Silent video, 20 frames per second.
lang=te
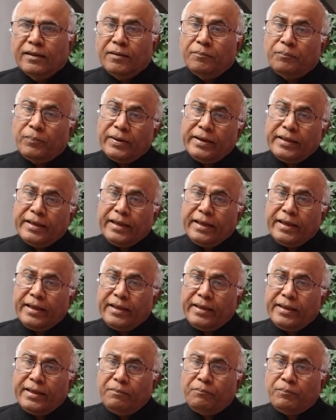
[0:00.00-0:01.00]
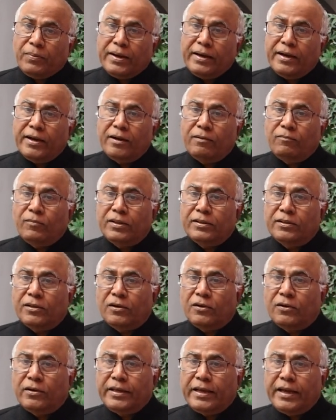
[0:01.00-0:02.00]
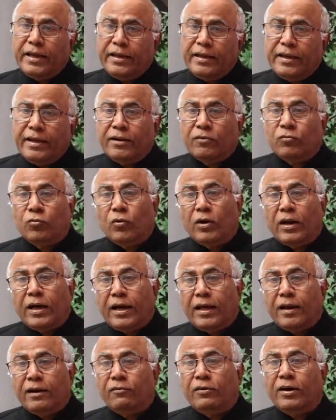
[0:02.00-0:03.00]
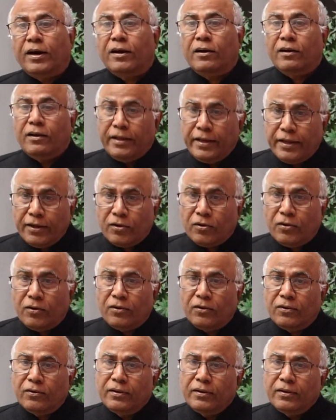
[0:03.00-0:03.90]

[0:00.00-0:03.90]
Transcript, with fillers: ఇప్పటికే ఈ పన్నెండు మందిలో ఏ ఏ కులాల వారు లేరో